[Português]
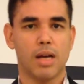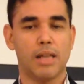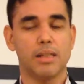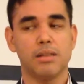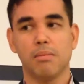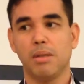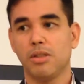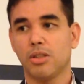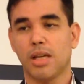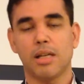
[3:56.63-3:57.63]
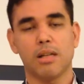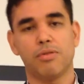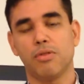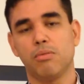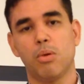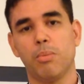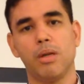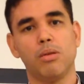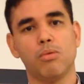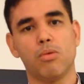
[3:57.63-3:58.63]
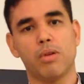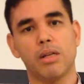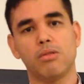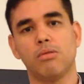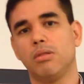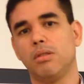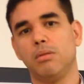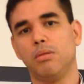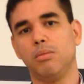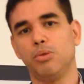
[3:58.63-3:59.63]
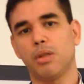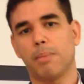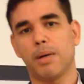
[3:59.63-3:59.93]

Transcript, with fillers: A gente também destaca que foi um momento, um congresso de, de, de muita